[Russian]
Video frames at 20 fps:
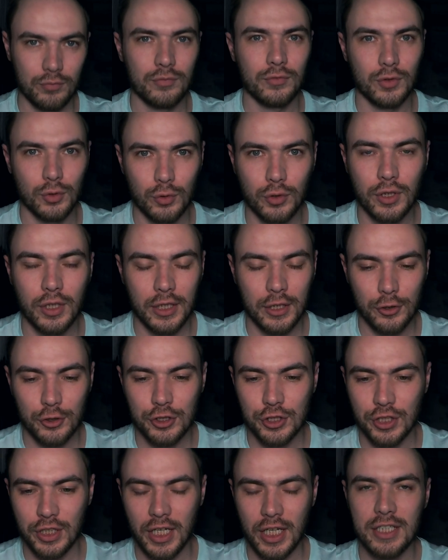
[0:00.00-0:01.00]
Ну,
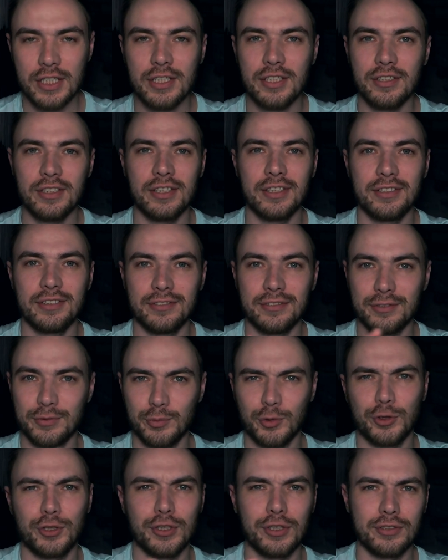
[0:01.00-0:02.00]
короче, каждый
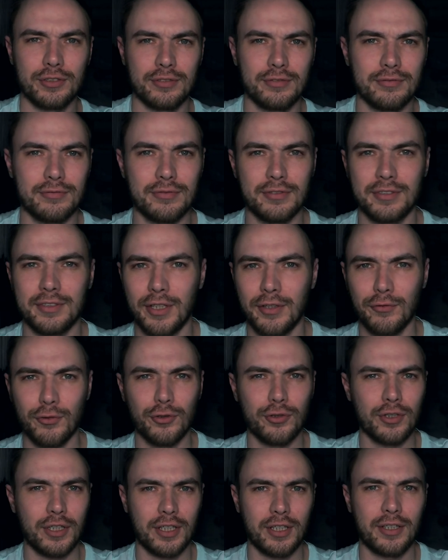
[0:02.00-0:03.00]
смотрит
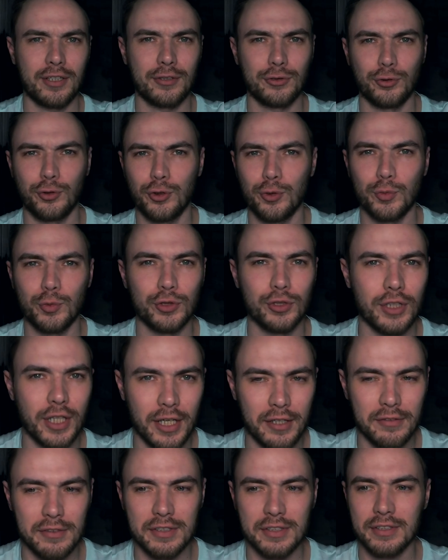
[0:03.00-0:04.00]
того, кто ему
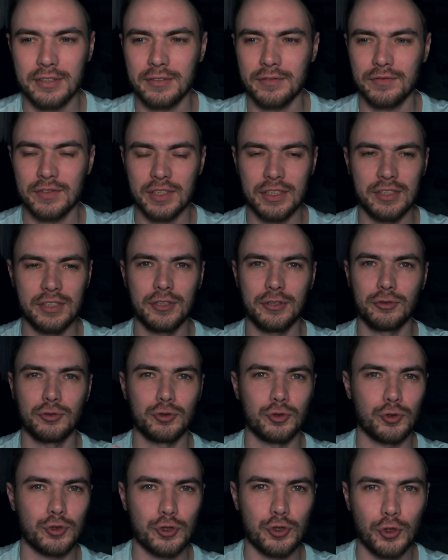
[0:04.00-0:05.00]
нравится. Все
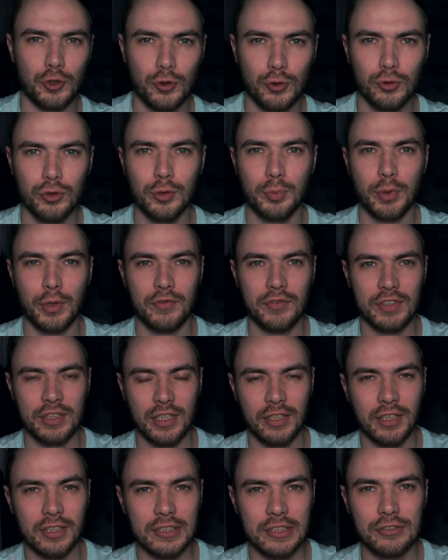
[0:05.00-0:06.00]
делают очень круто,
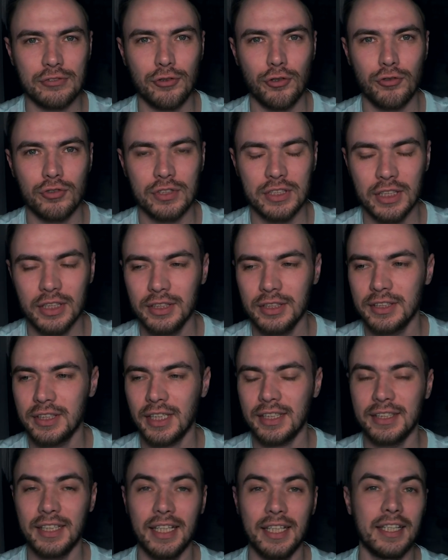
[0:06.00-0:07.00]
профессионал своего дела и
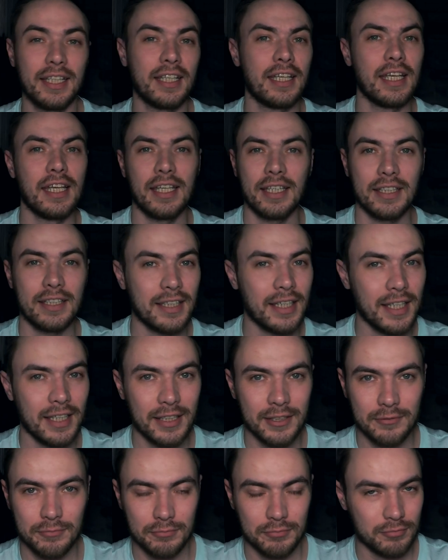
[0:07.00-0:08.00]
так далее.
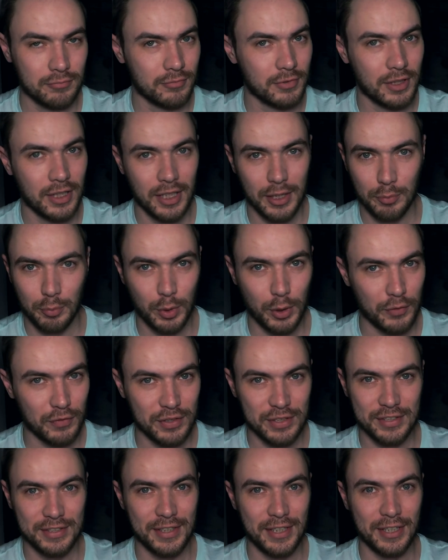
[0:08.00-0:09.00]
Я не
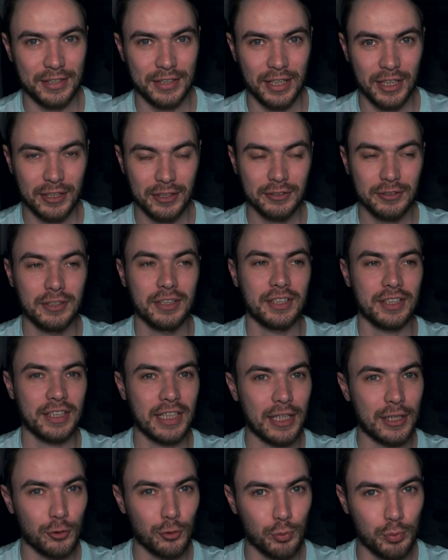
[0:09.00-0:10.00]
профессионал,
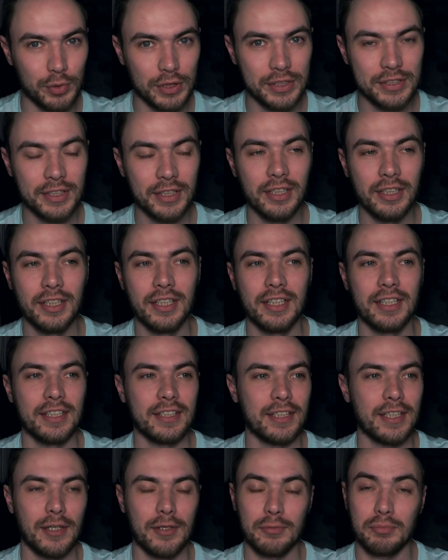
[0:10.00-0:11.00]
я любитель,
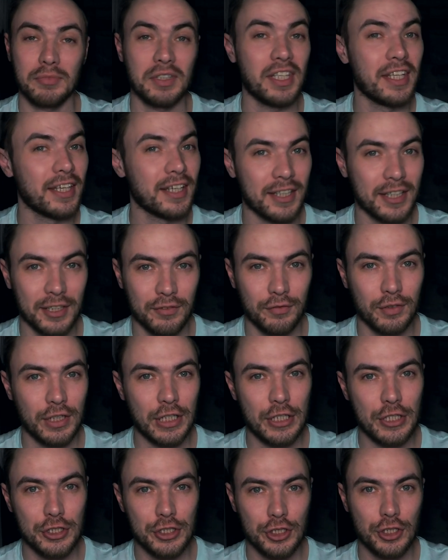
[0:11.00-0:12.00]
я не
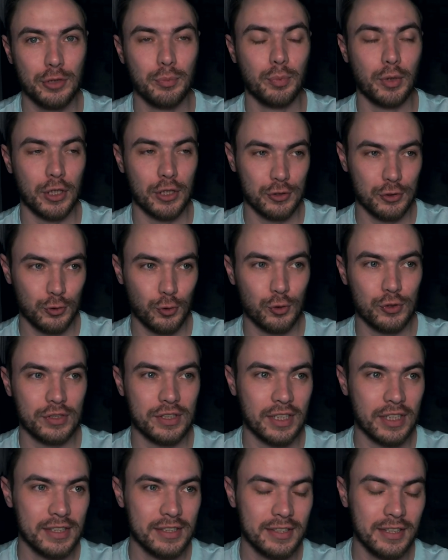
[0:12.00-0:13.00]
КВНщик, простой
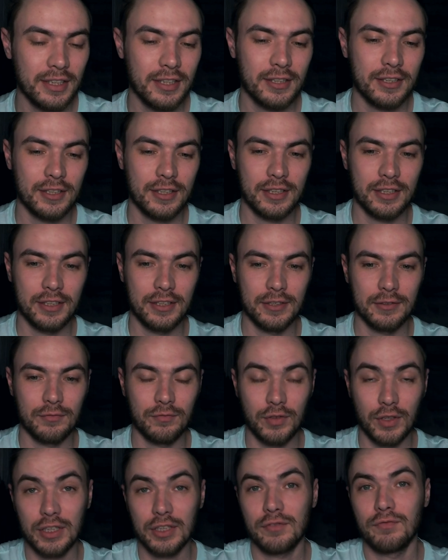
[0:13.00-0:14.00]
зритель, и
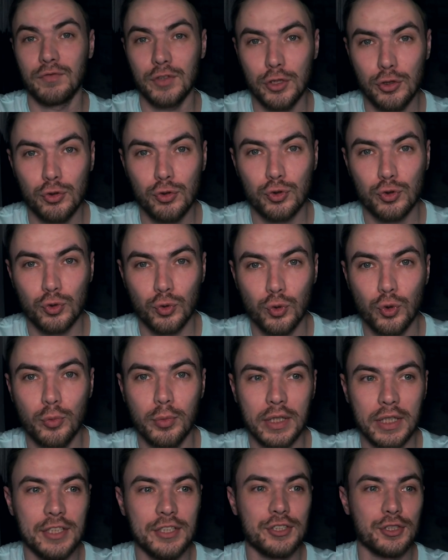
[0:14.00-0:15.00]
в этом видео
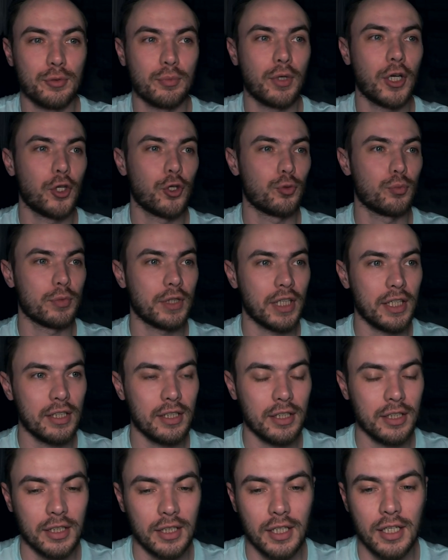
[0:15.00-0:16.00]
сугубо лично мое
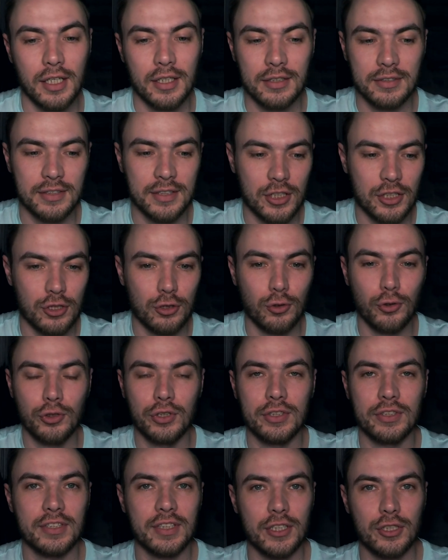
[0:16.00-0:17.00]
мнение зашло,
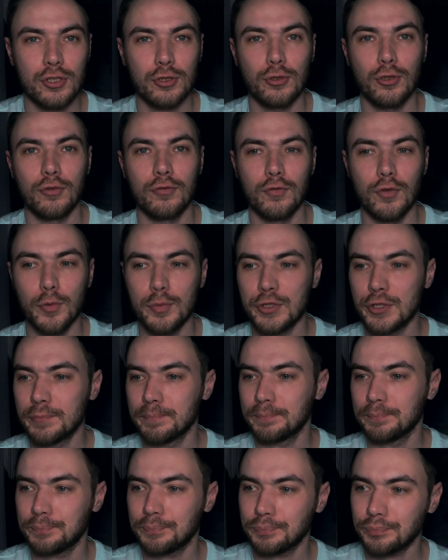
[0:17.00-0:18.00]
не зашло. В
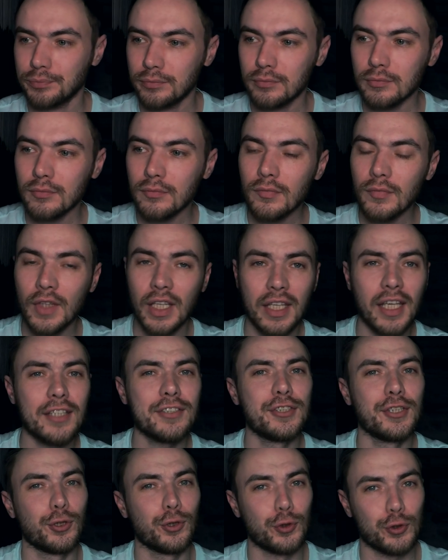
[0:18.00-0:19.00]
общем, я
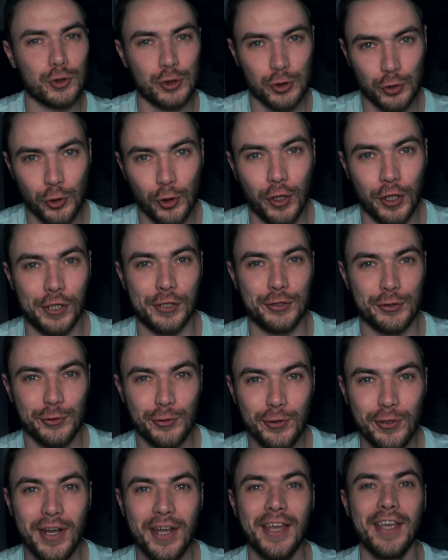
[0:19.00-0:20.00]
делаю, что
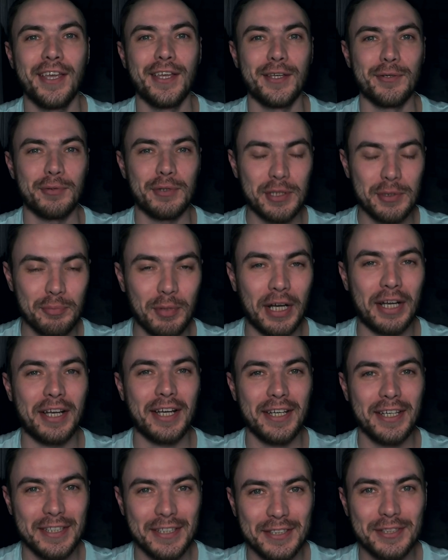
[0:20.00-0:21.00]
хочу, и
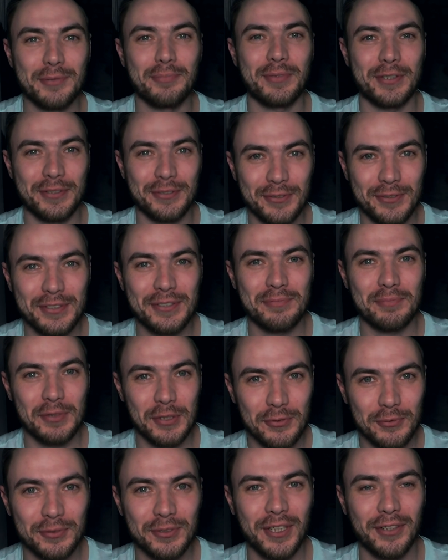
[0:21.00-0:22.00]
пока это приносит
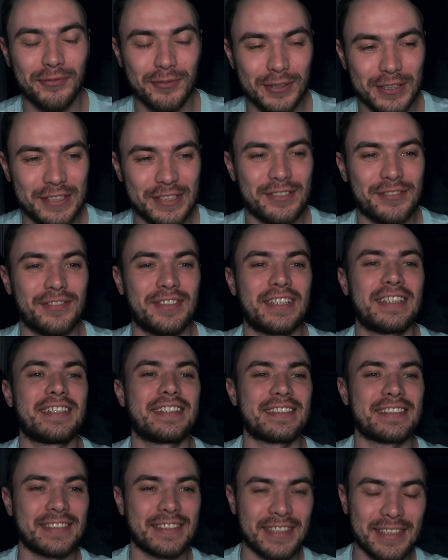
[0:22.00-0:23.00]
мне удовольствие.
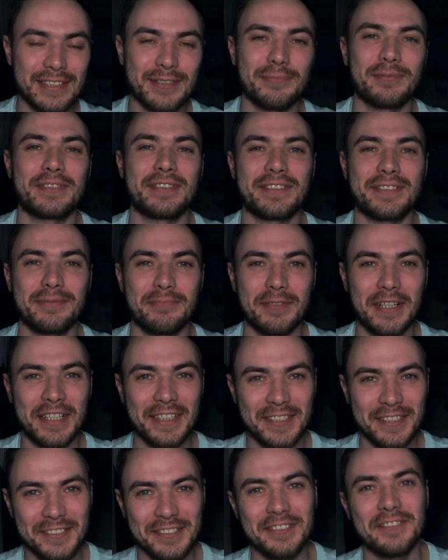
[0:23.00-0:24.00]
С этим
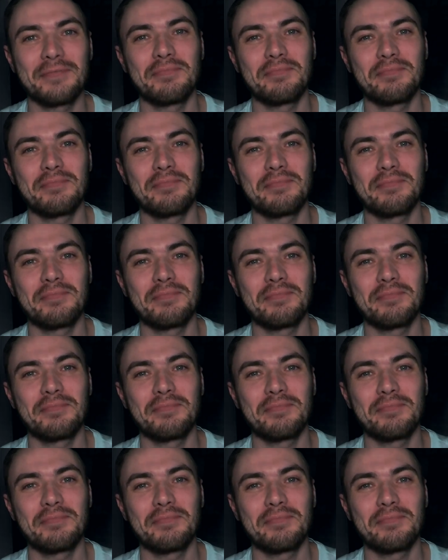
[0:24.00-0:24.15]
разобрались,